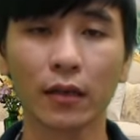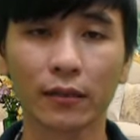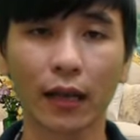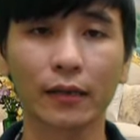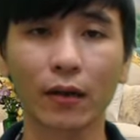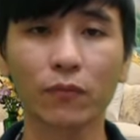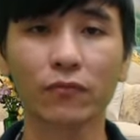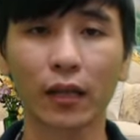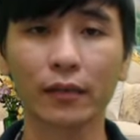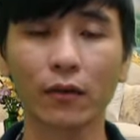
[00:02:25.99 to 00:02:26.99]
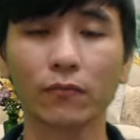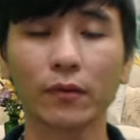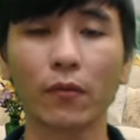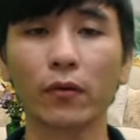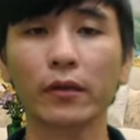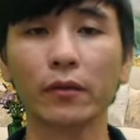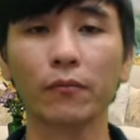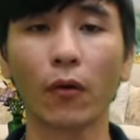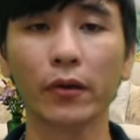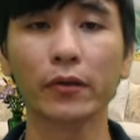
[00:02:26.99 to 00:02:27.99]
thành công thành công và mọi điều
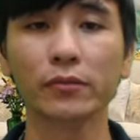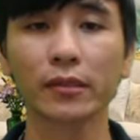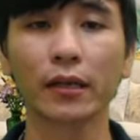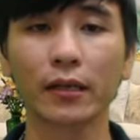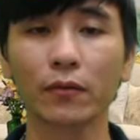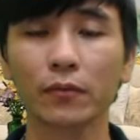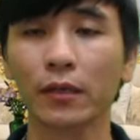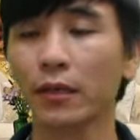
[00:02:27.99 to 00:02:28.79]
mọi điều sẽ thành công